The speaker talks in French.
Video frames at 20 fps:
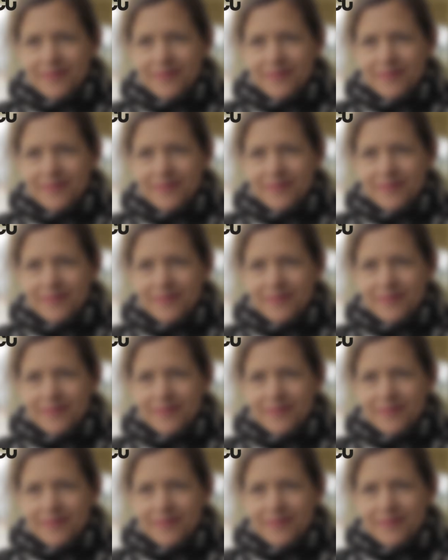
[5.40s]
C'était
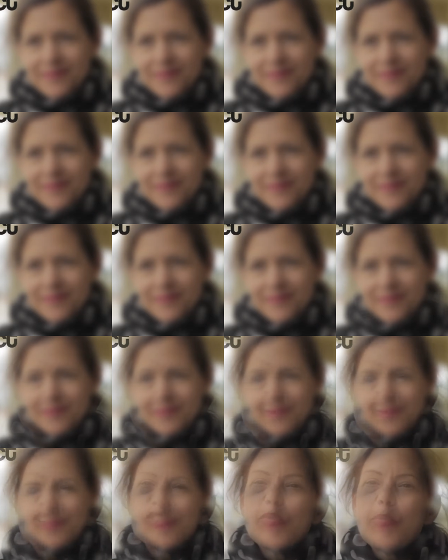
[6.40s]
évident de travailler sur le
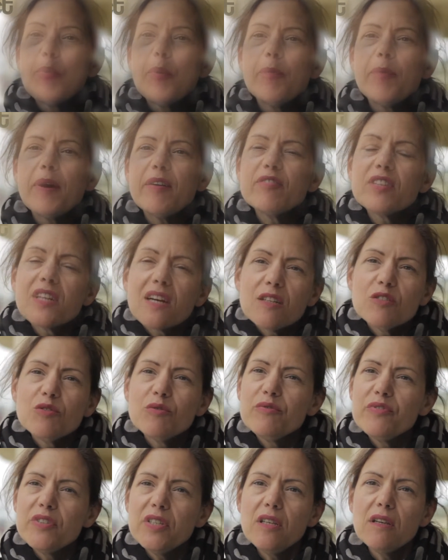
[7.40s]
cheval. Je ne peux pas venir à
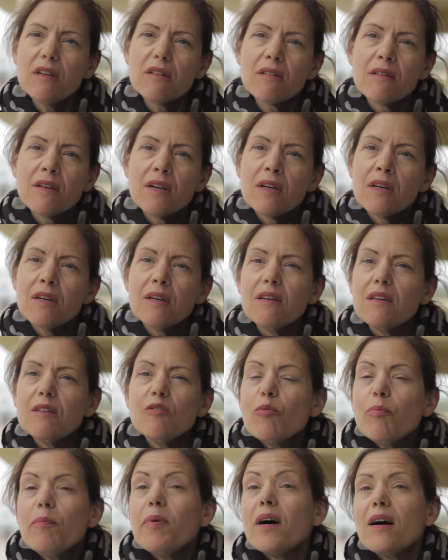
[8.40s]
Deauville et
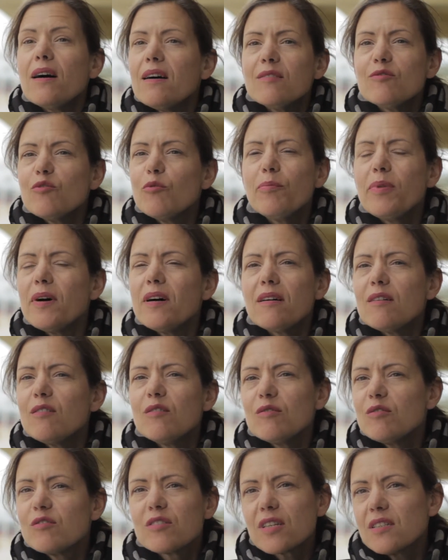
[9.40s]
ne pas, ne pas
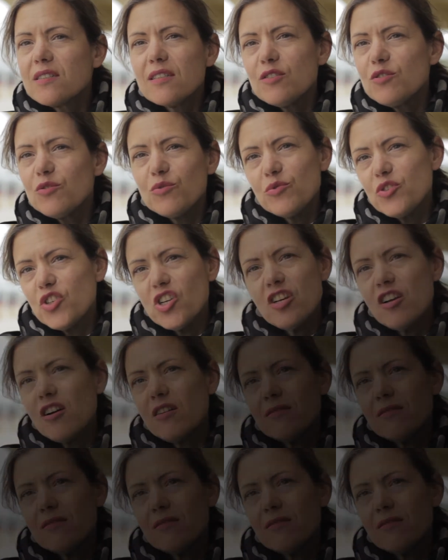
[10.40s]
euh, traiter ce sujet-là.